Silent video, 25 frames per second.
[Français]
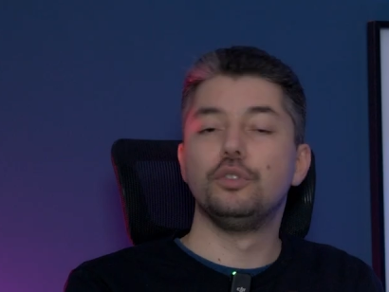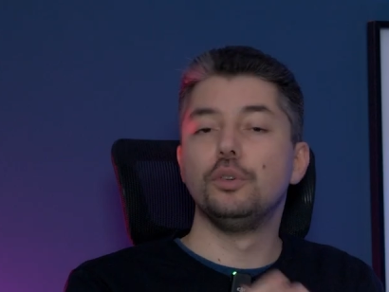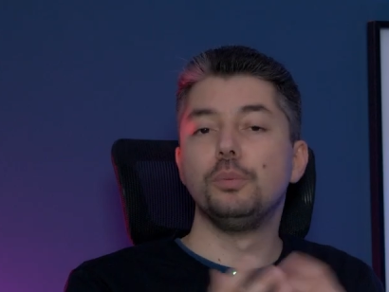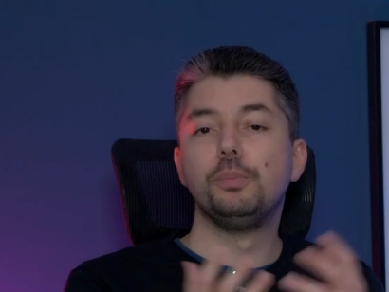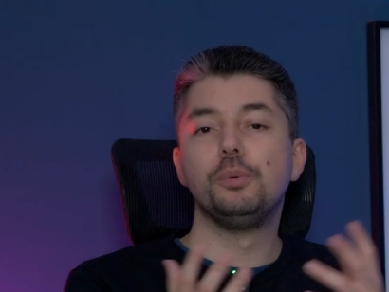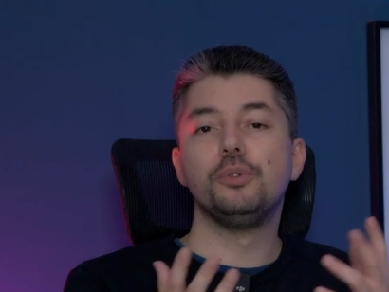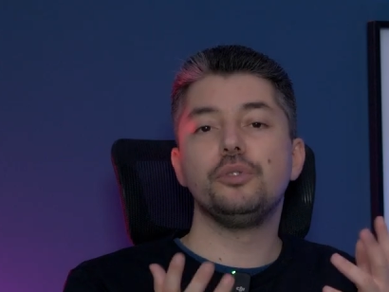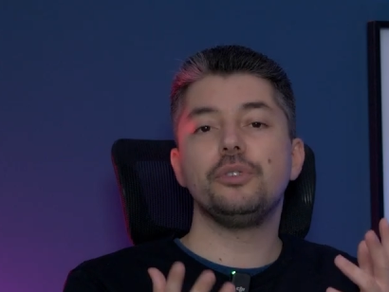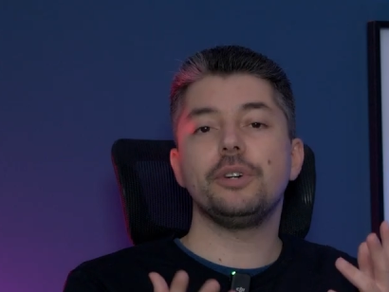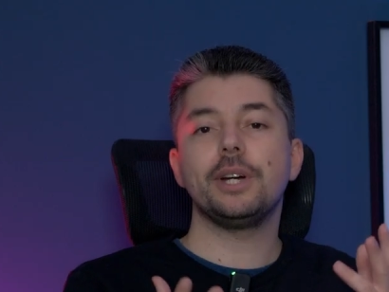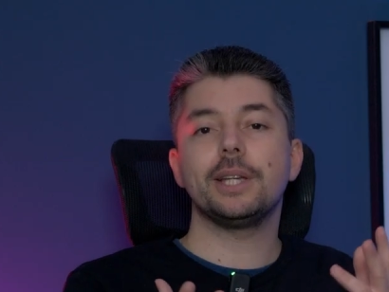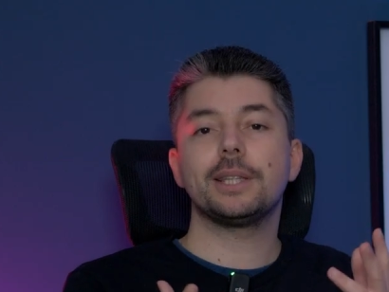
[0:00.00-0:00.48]
Vous
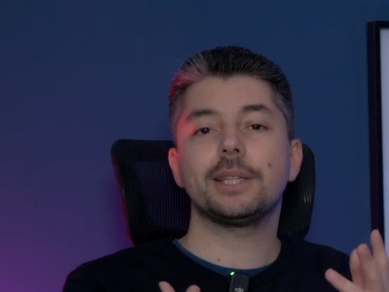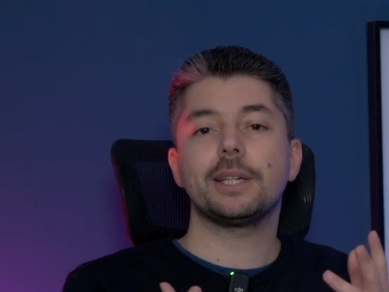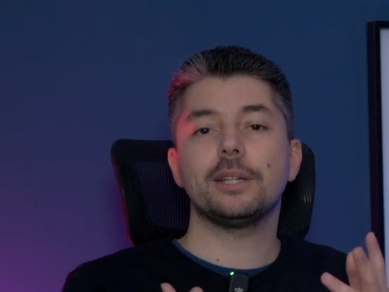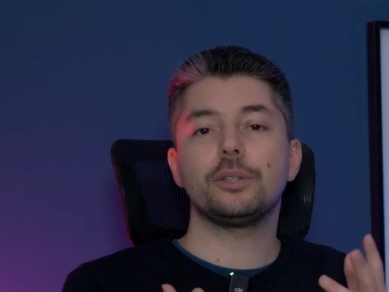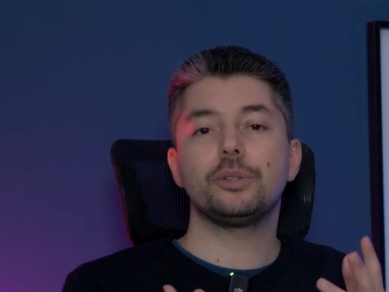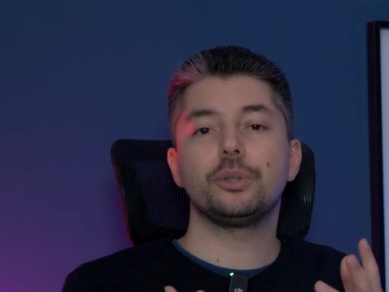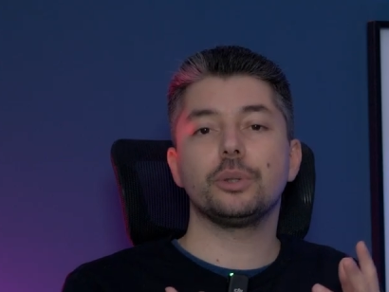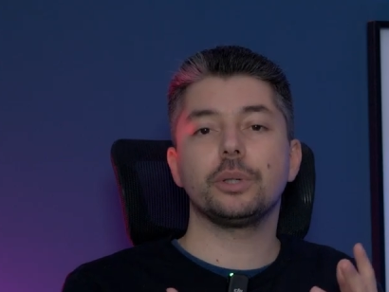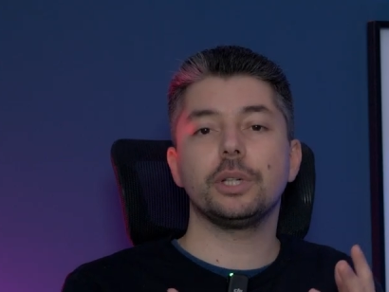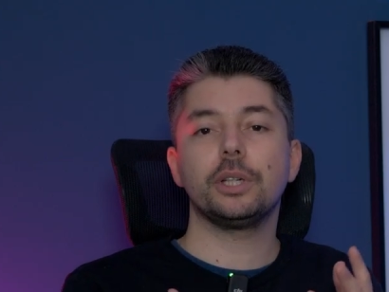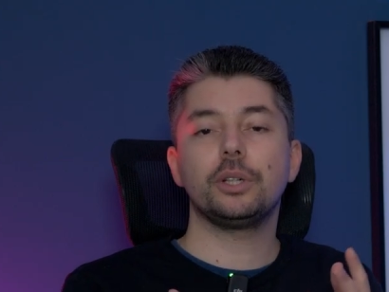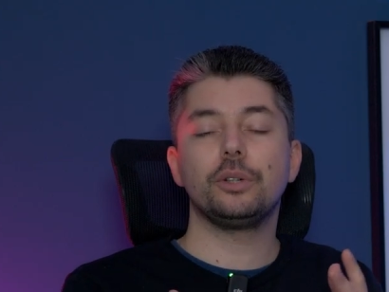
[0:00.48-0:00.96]
pouvez être
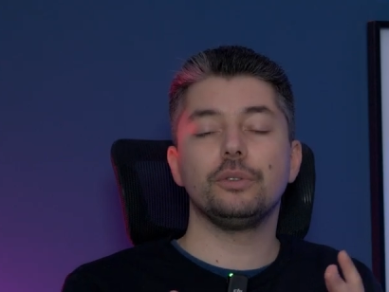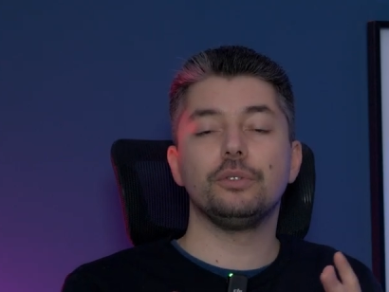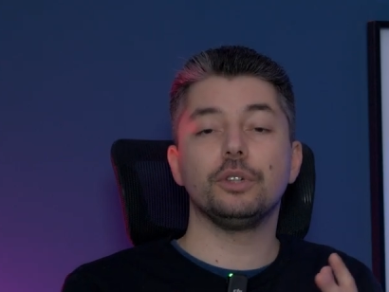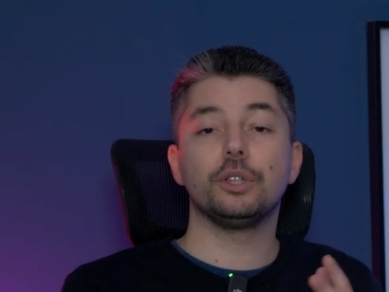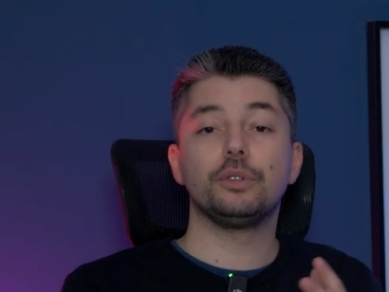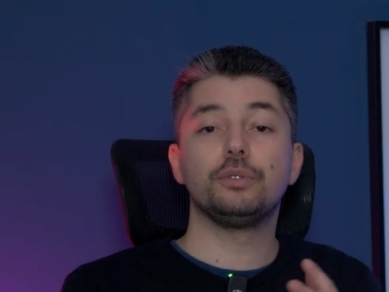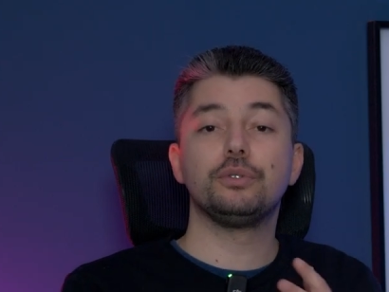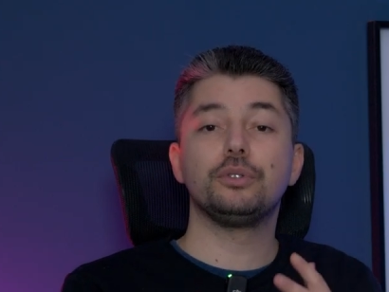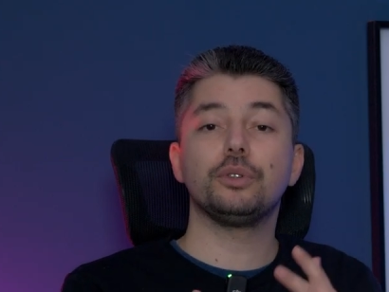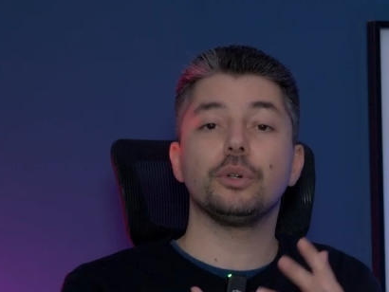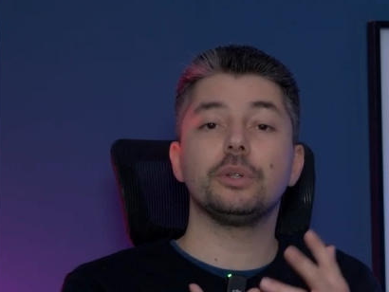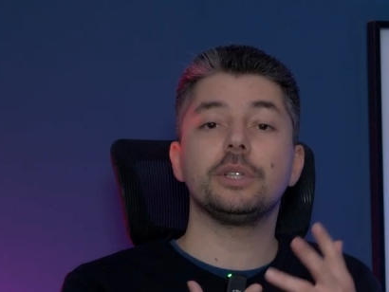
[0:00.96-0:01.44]
assuré que
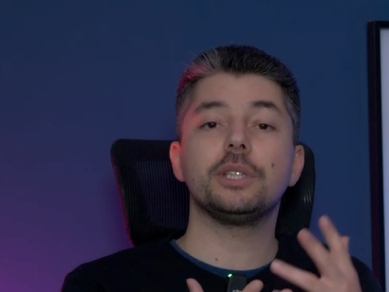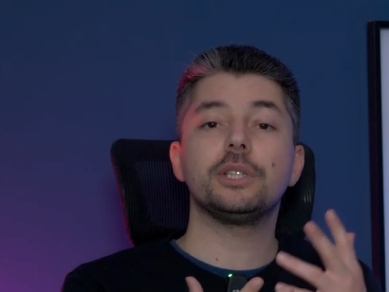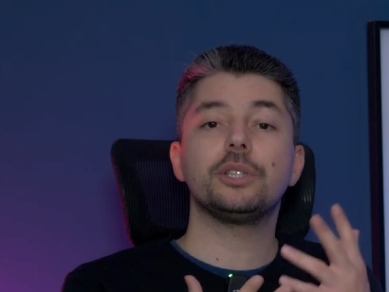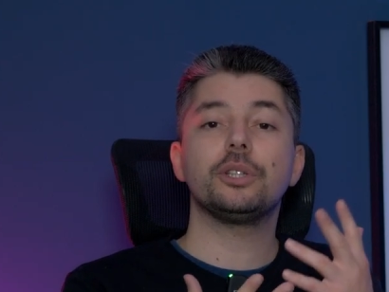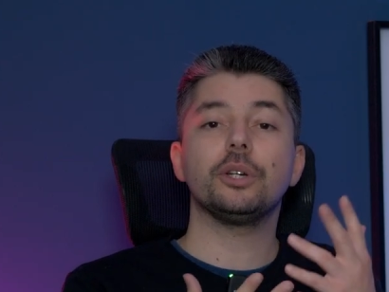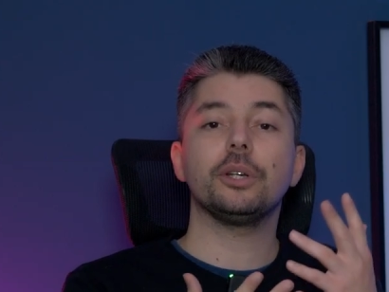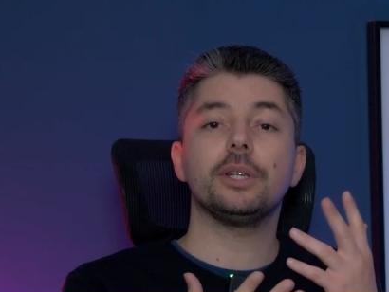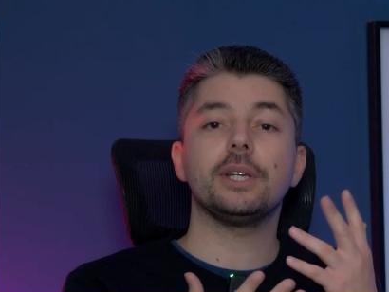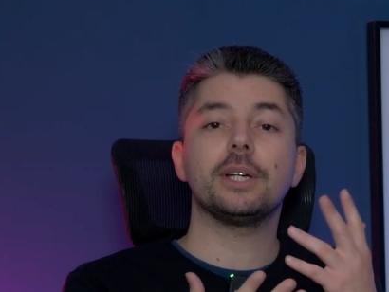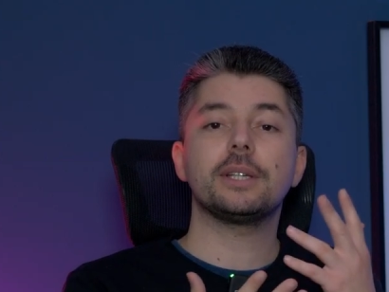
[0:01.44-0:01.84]
votre fournisseur